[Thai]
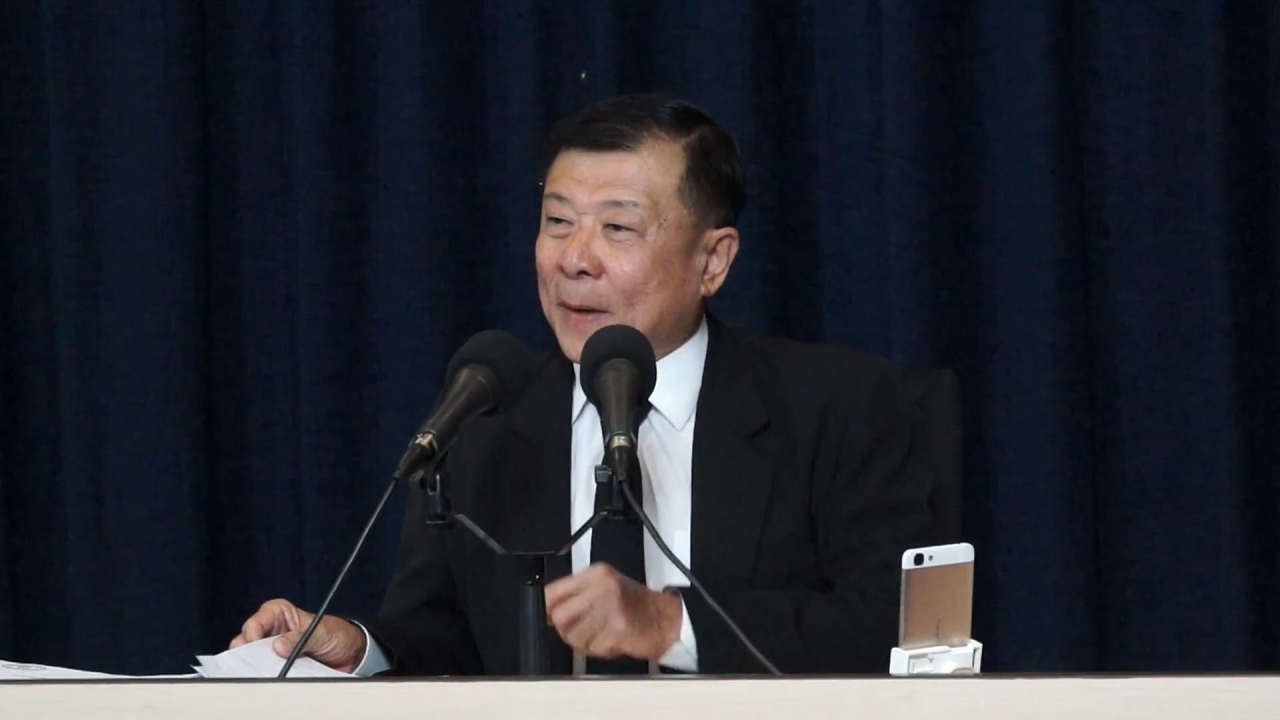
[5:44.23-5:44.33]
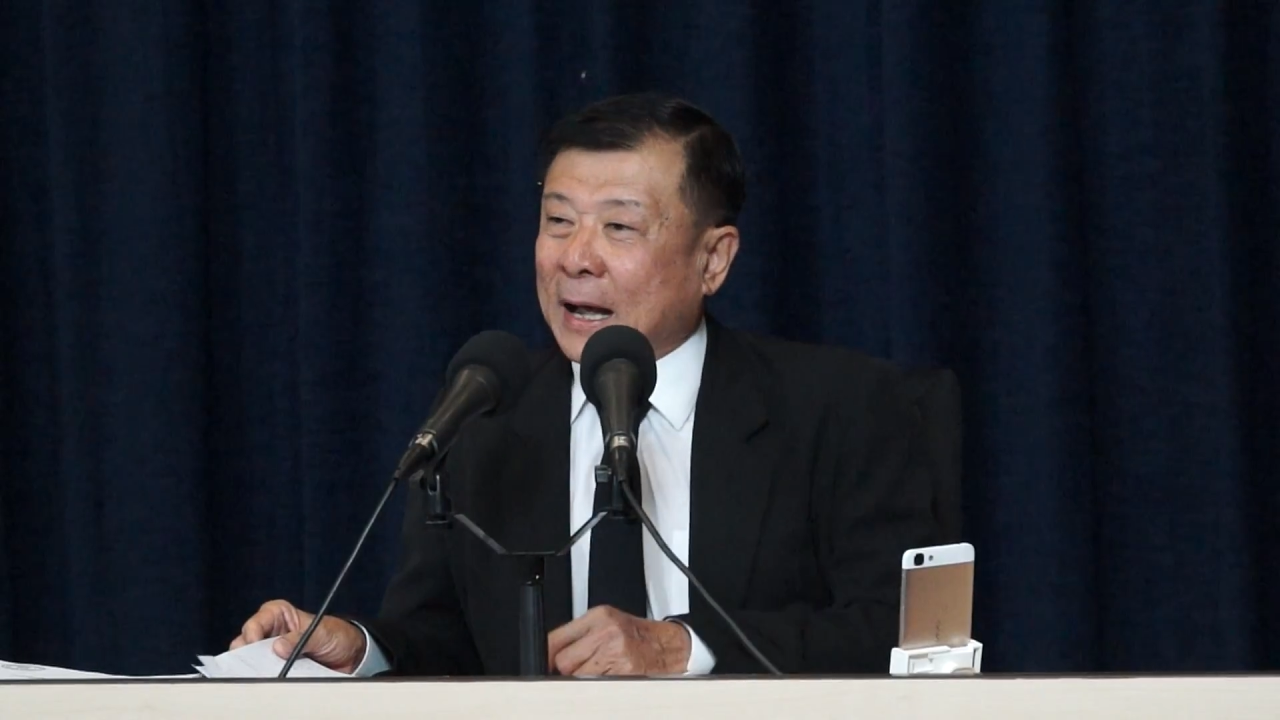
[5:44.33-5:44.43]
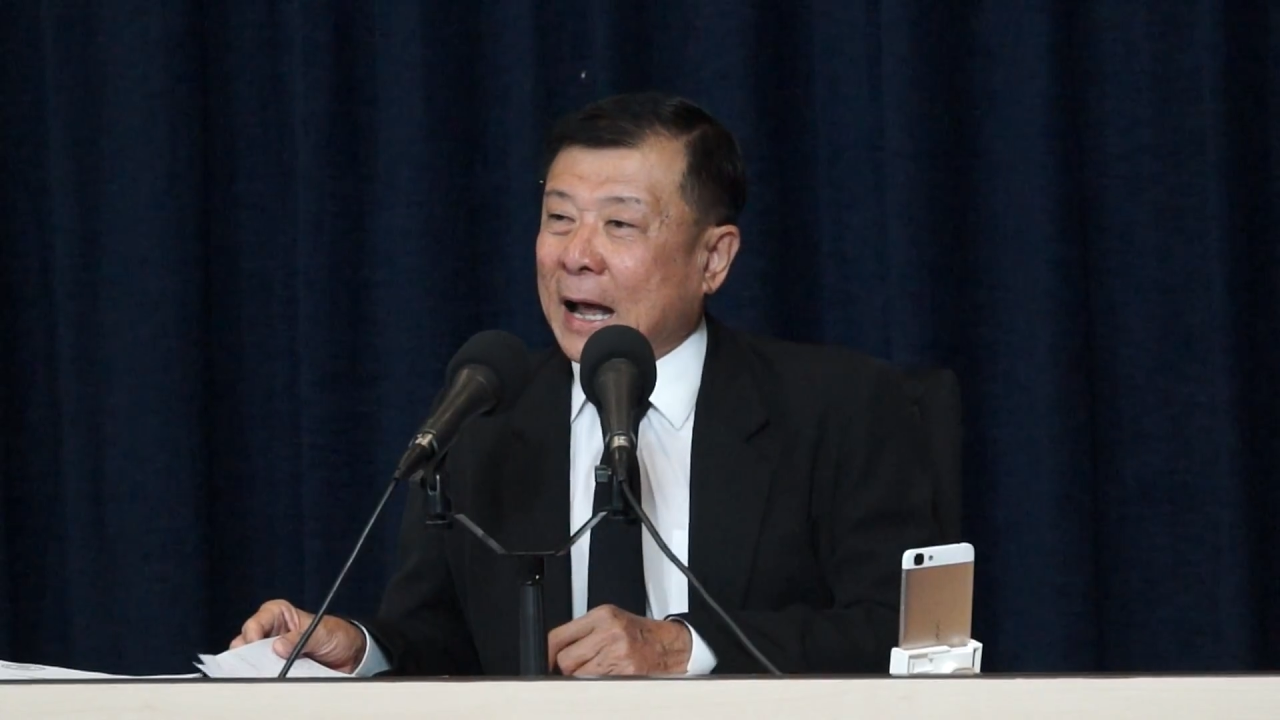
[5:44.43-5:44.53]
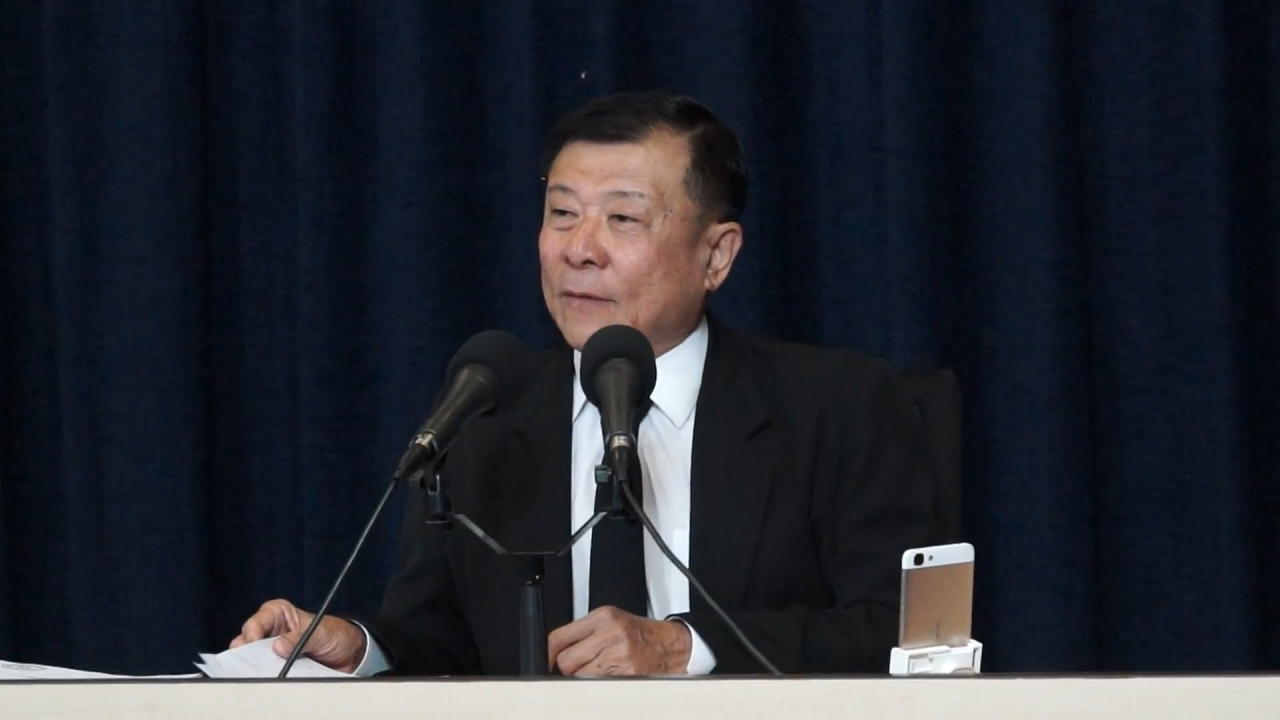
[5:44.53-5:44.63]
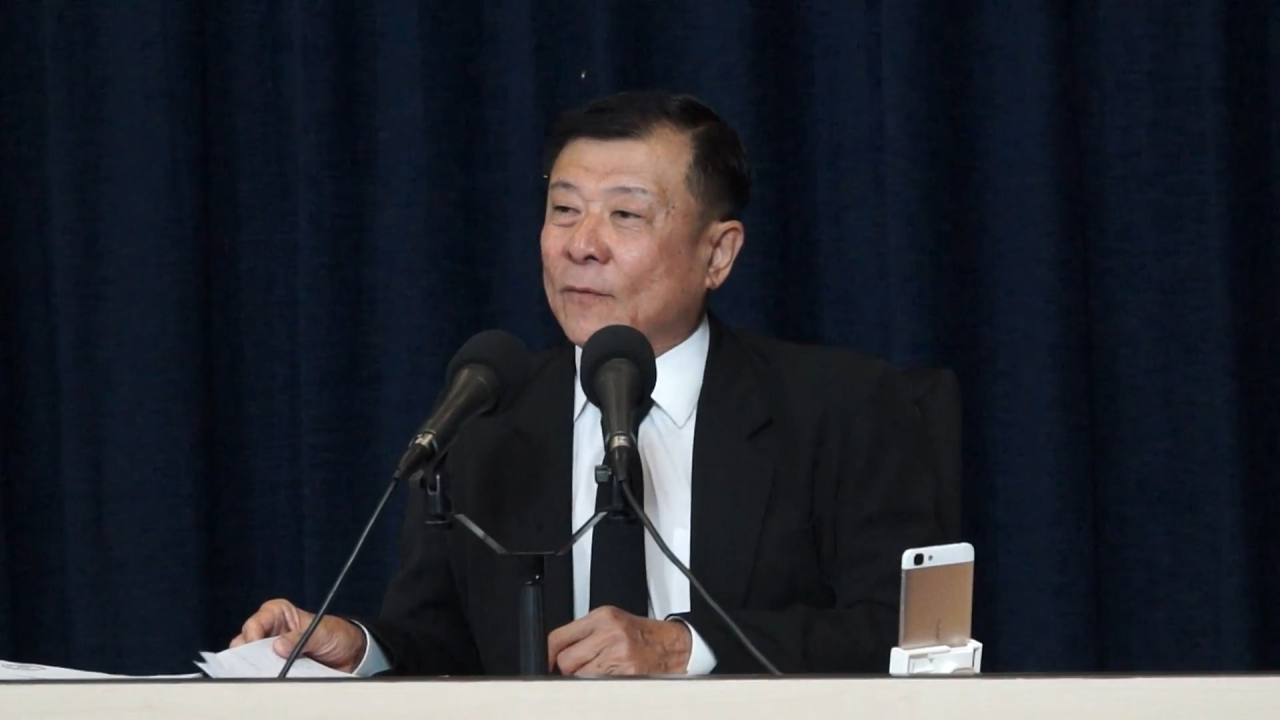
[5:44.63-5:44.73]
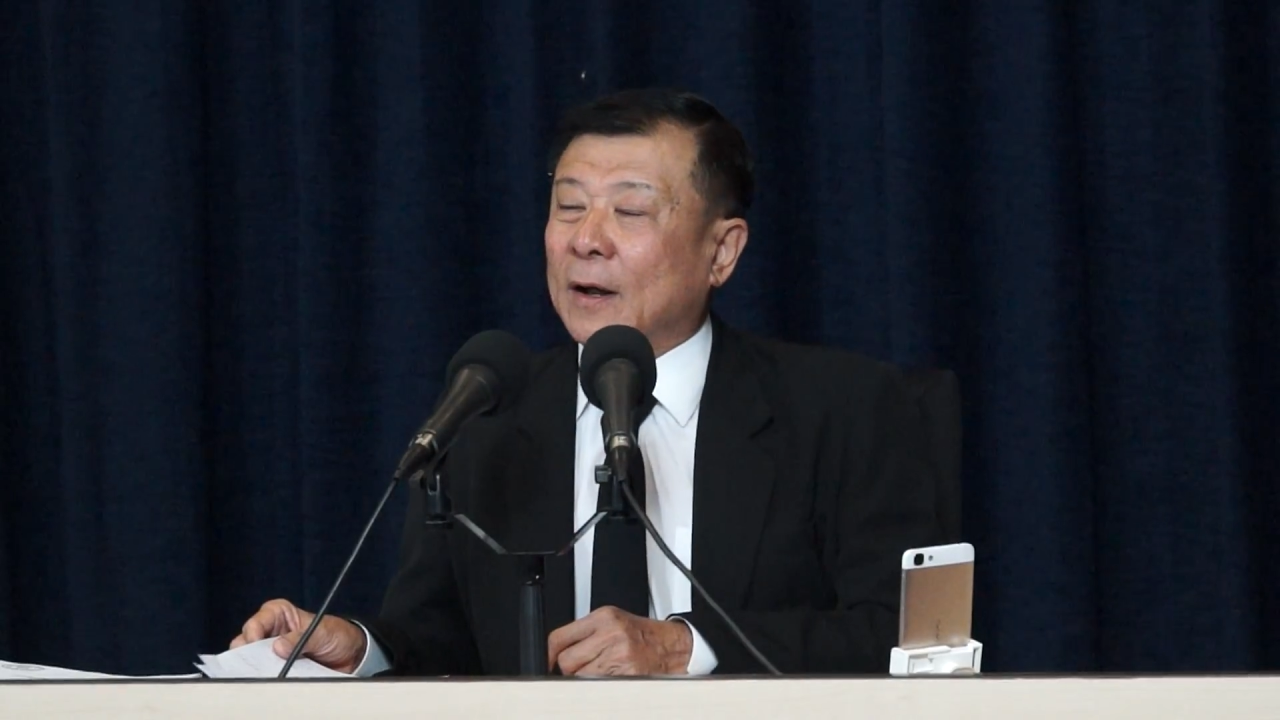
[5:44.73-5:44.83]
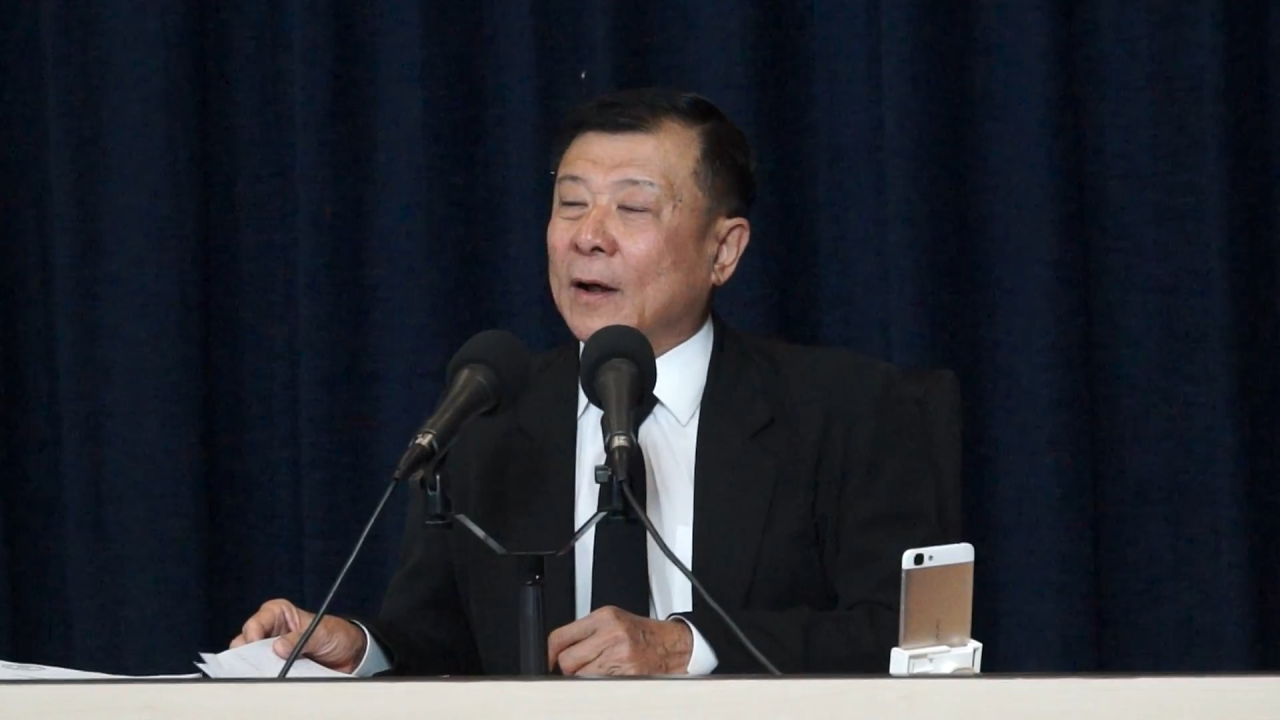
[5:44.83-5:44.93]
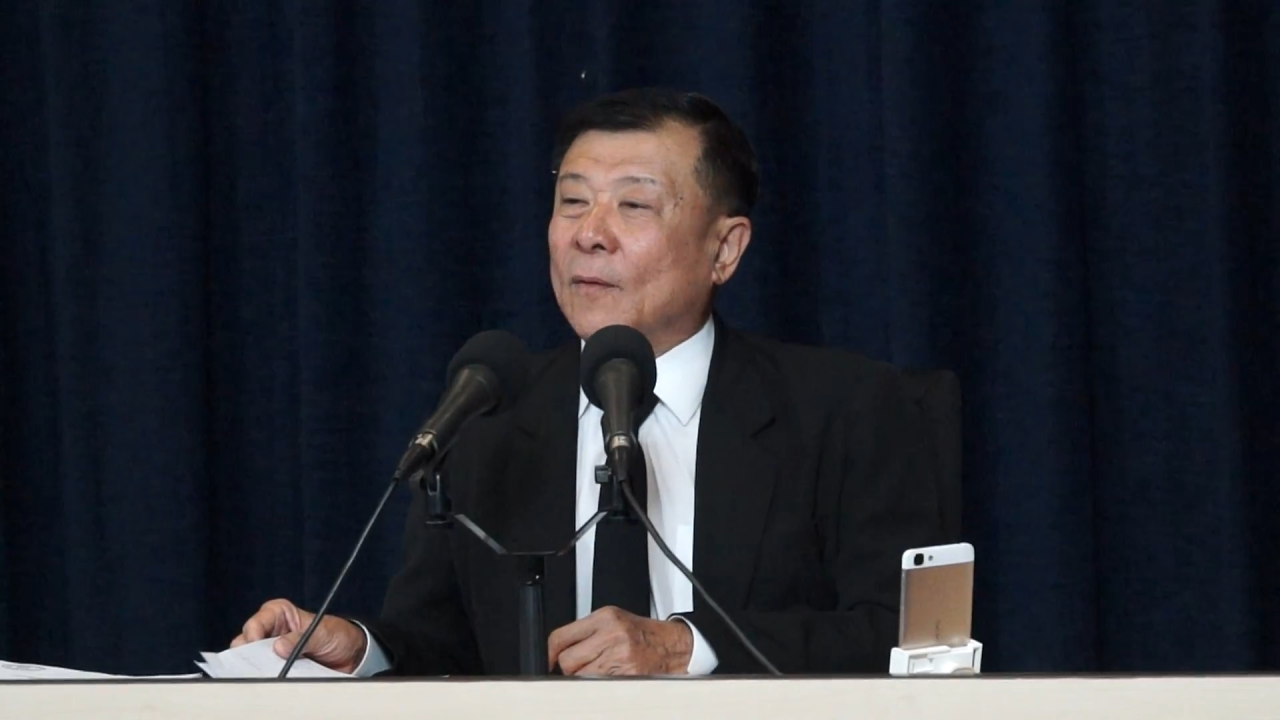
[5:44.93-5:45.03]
ประกาศว่า